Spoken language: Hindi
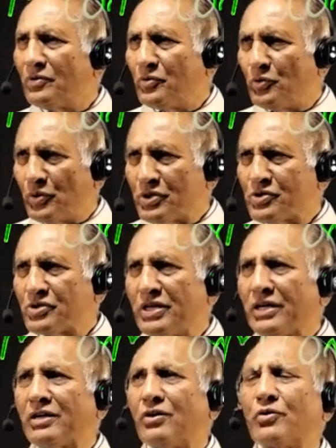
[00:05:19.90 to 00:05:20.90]

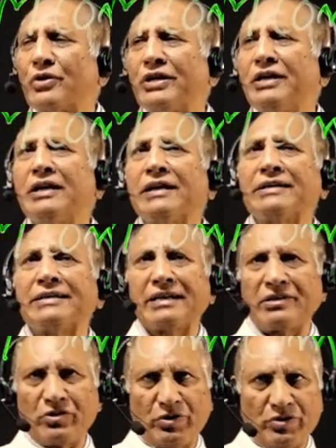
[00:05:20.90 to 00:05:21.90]
यूएसए अकाउंटिंग एंड
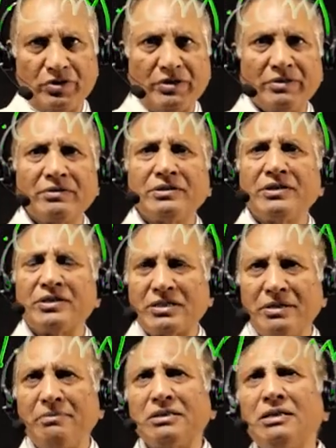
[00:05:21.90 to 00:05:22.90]
टैक्सेशन
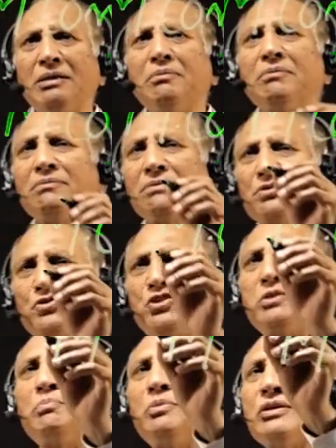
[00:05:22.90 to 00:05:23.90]
इसका मतलब
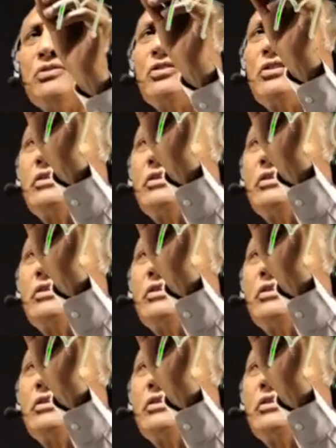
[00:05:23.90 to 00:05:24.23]
सीपीए से